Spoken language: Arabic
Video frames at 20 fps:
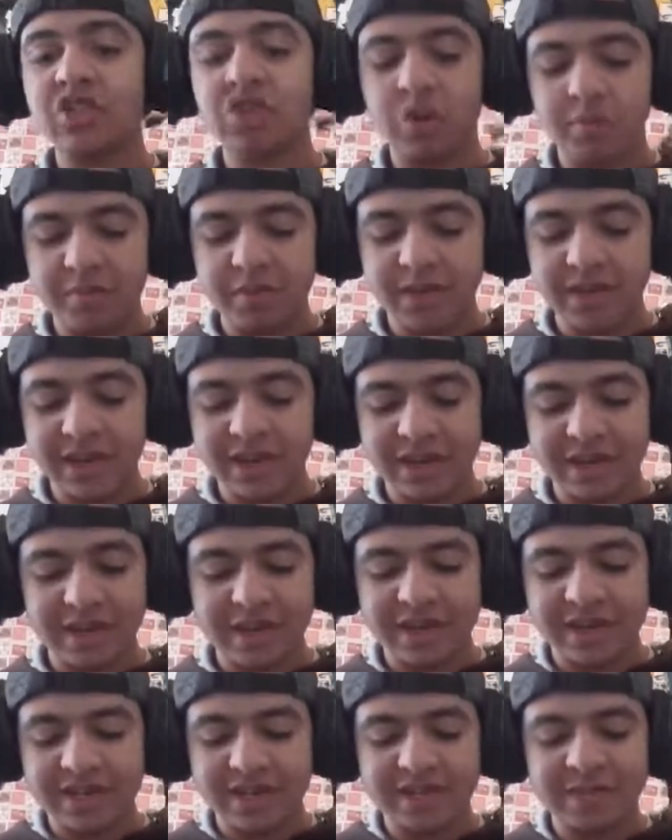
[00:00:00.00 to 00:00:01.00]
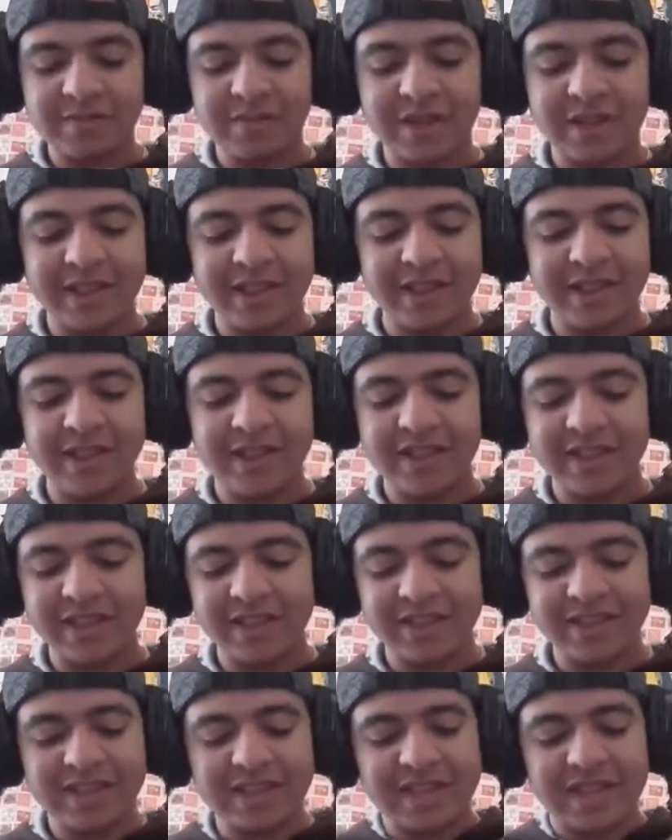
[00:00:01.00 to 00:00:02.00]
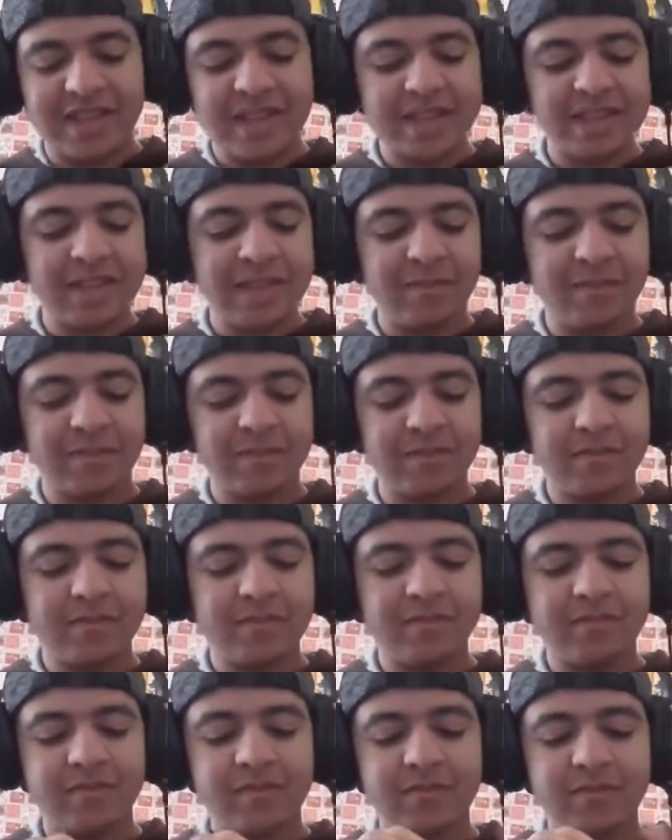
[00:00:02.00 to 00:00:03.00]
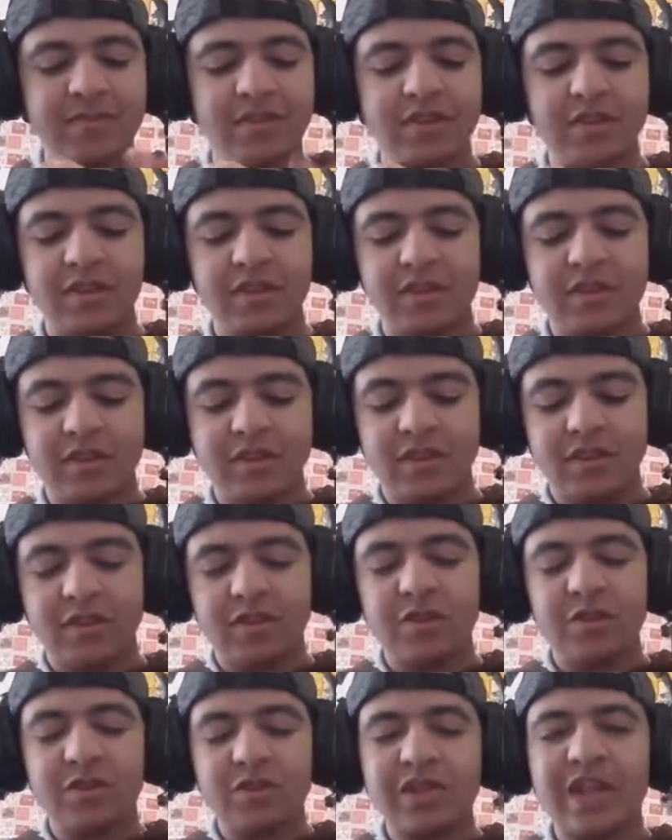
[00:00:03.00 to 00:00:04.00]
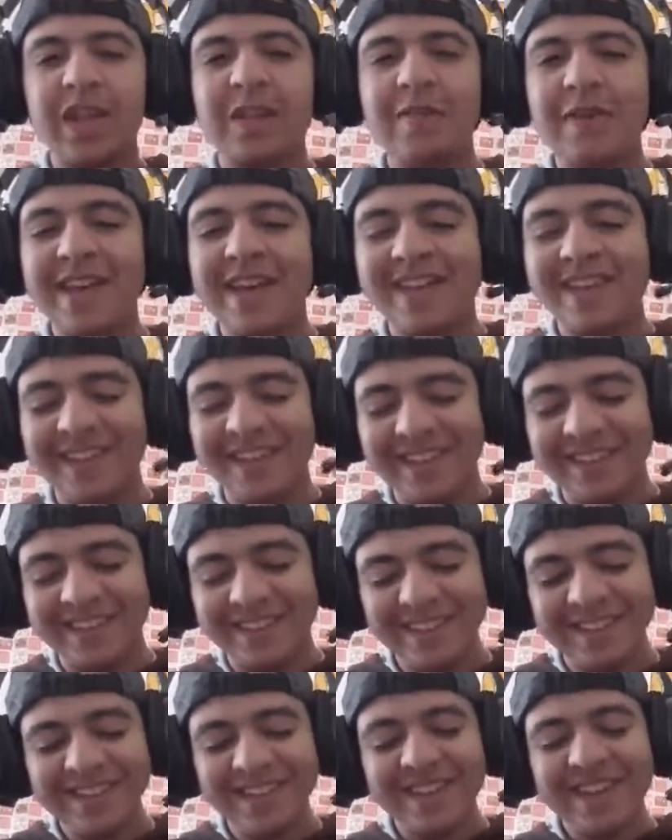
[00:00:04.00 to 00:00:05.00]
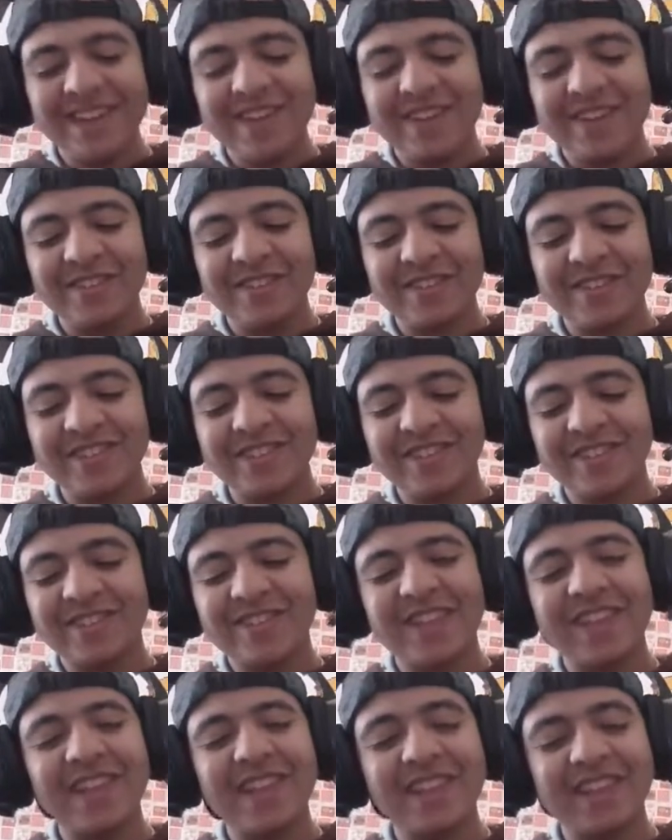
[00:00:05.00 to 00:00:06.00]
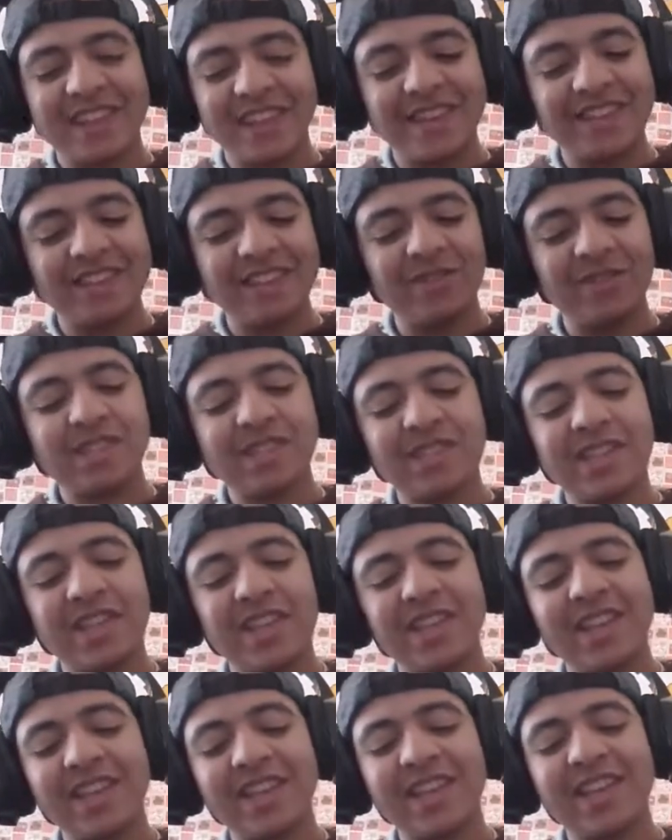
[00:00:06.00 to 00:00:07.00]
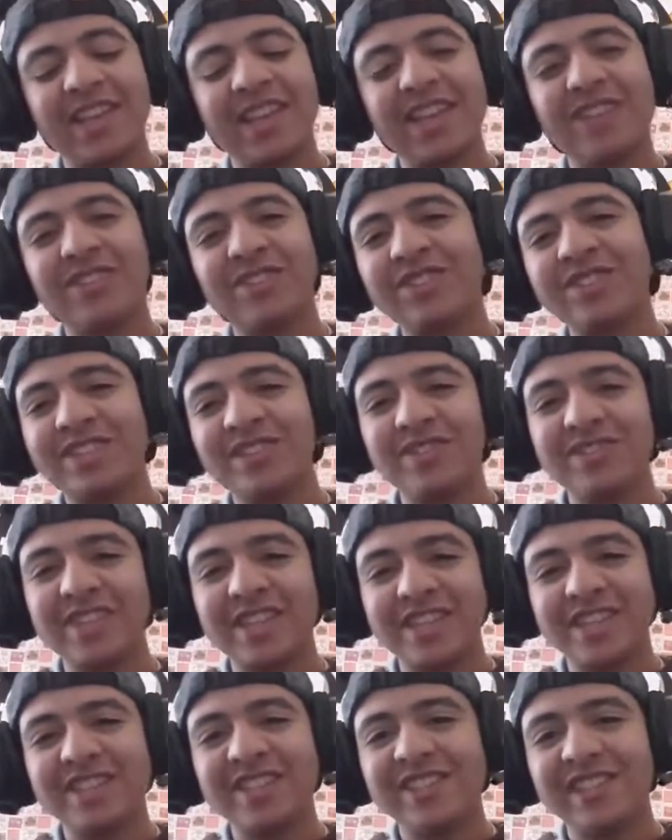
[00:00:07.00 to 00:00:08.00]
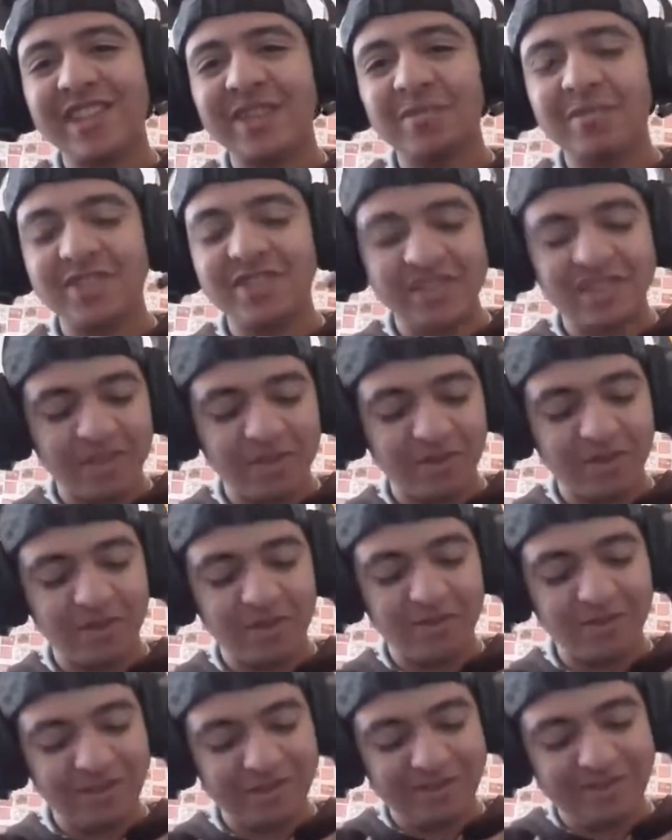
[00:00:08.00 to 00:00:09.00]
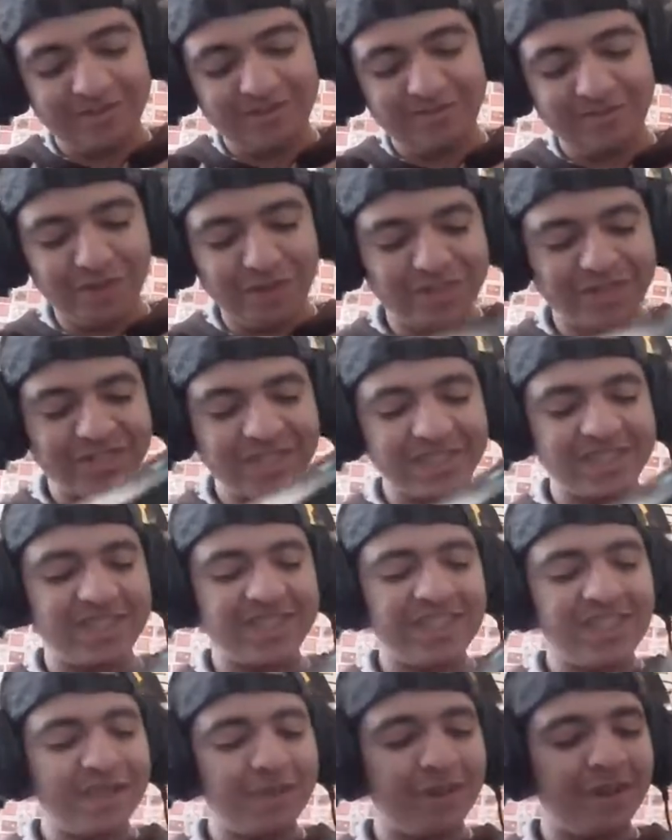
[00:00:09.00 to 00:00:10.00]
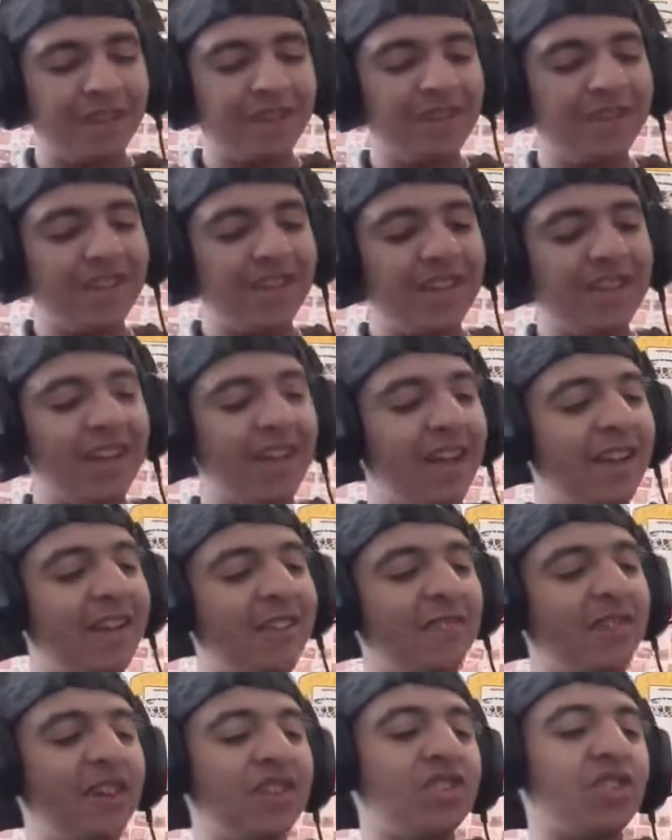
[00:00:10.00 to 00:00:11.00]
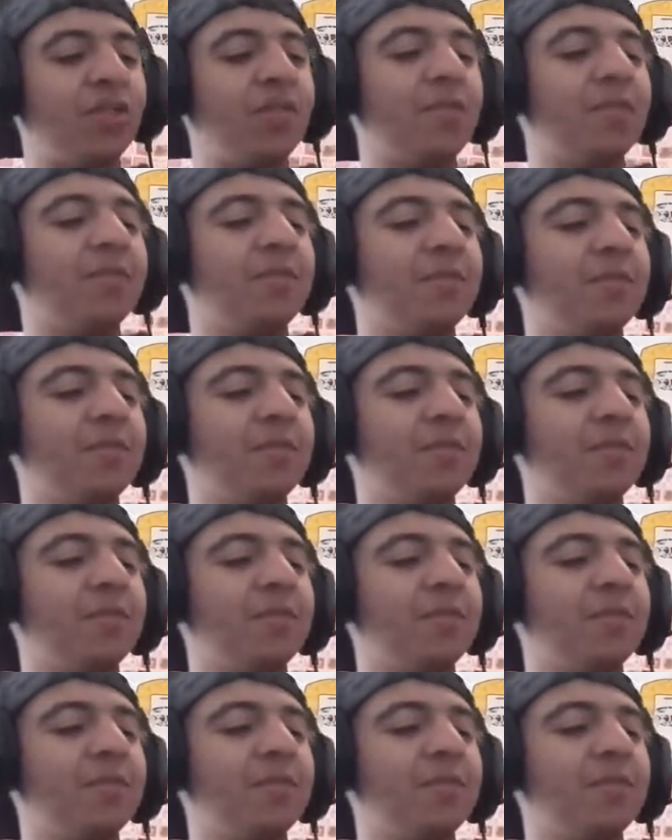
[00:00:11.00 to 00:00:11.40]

شوب ديالك راك كتحس بواحد الانجاز عظيم تخيل ما مسكين هذاك اللي جا وصل عليه قال لي واش واش هادشي جاك من الشينوا وات شينوا فرشهم